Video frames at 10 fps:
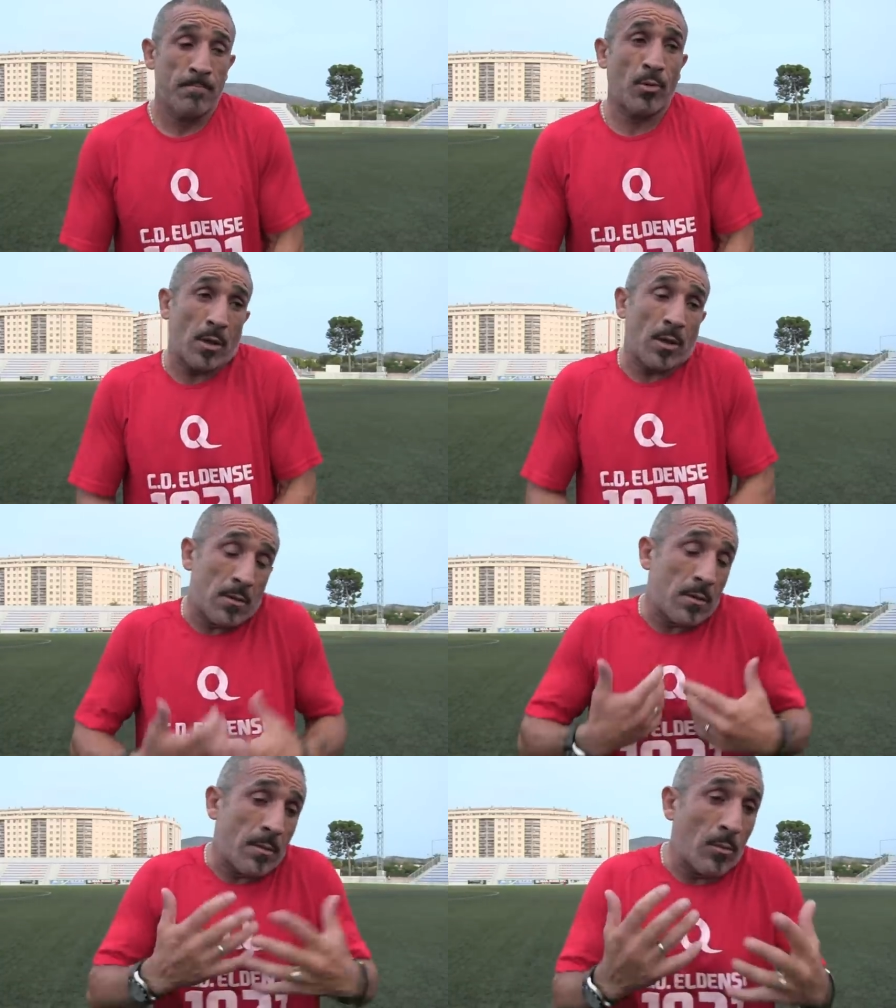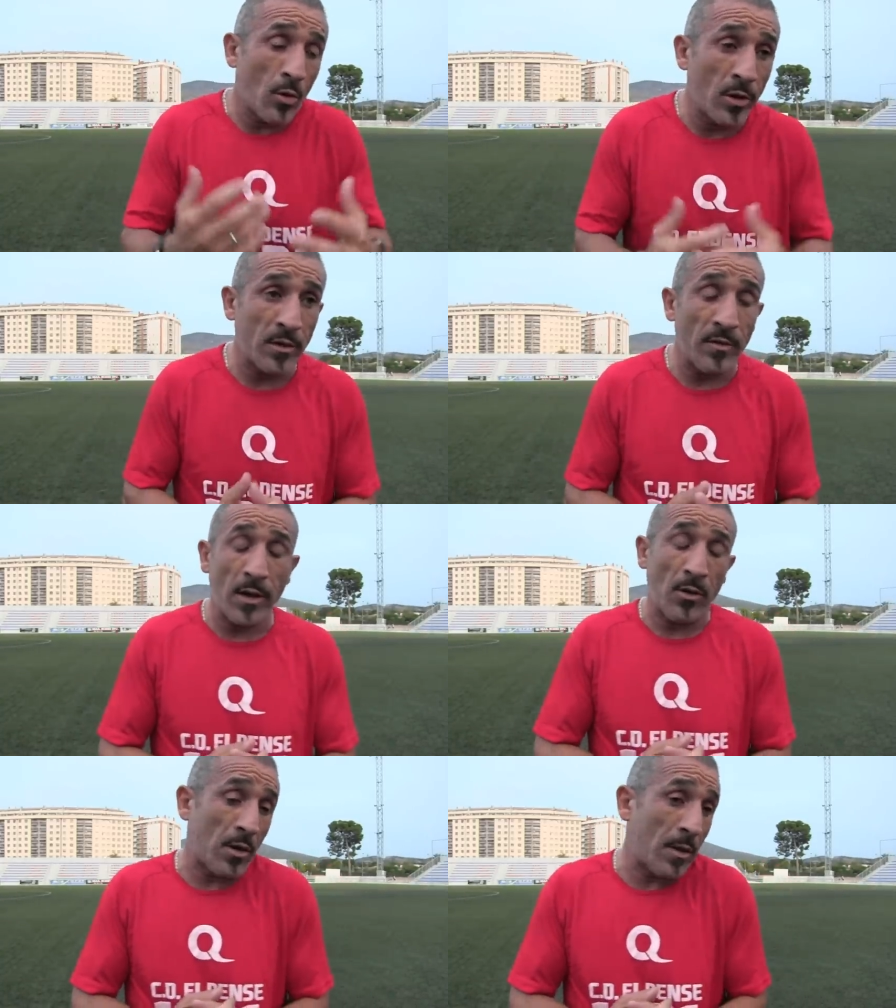porque a mi modo de
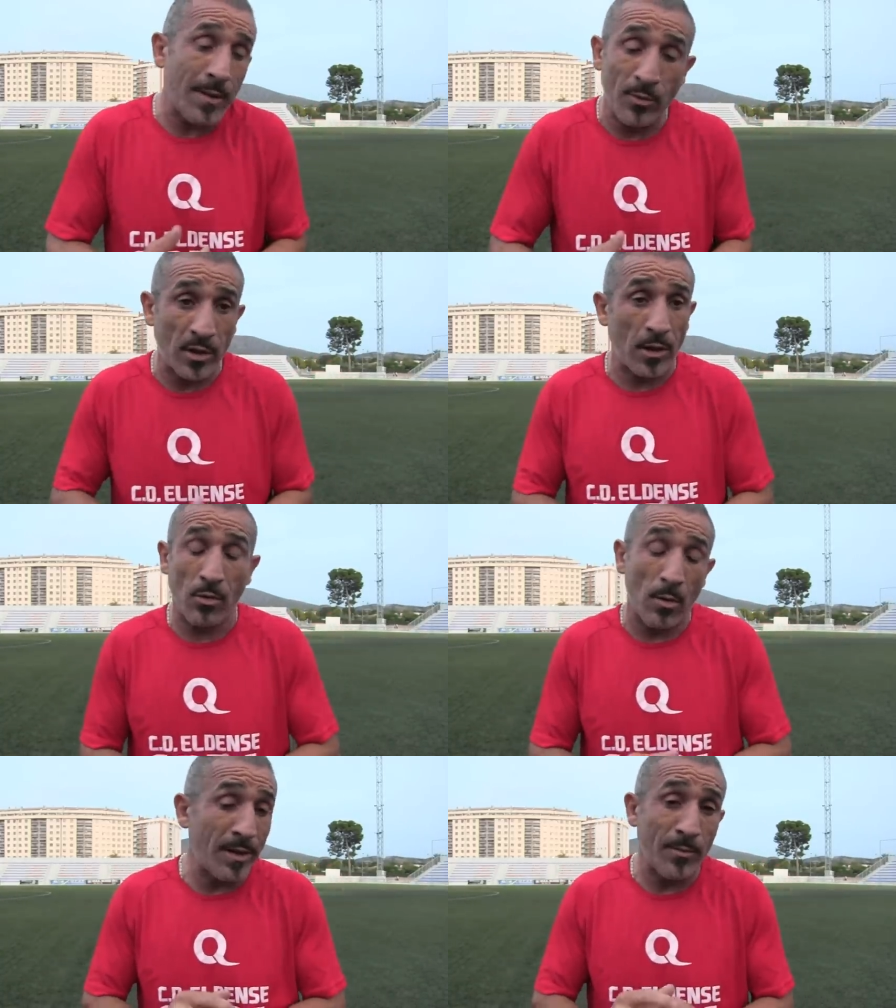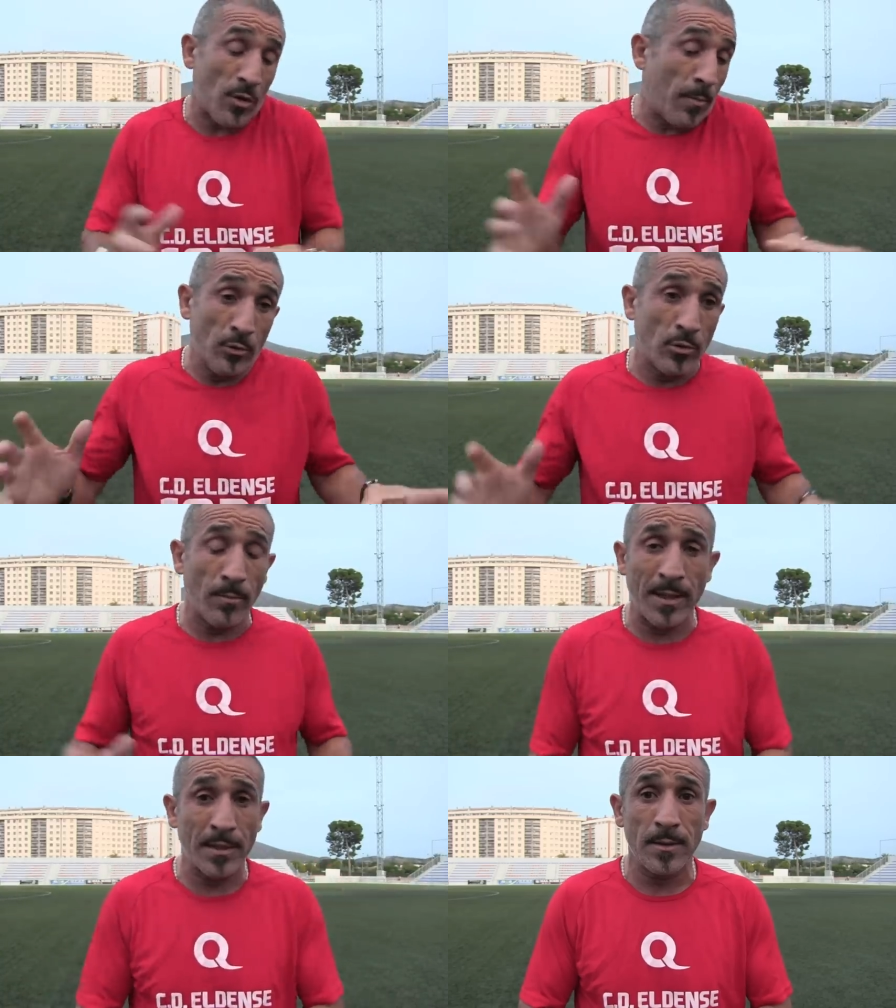entender creo que deberíamos tener como mínimo dos
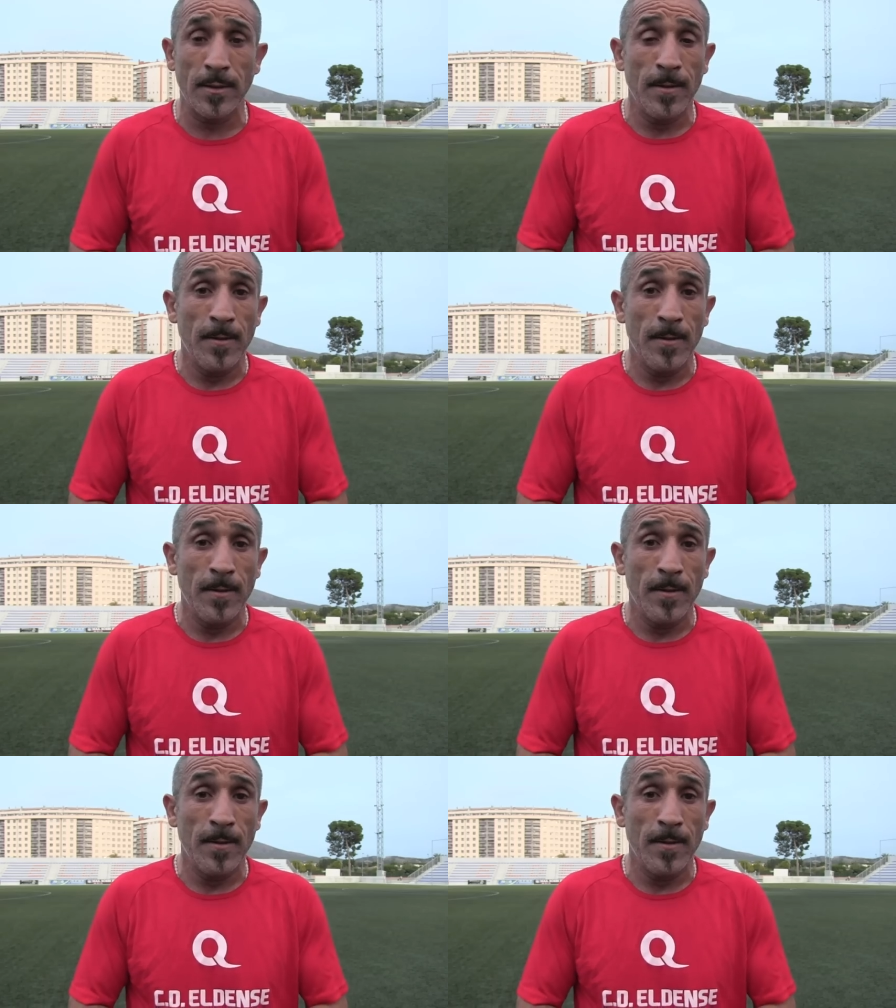puntos más.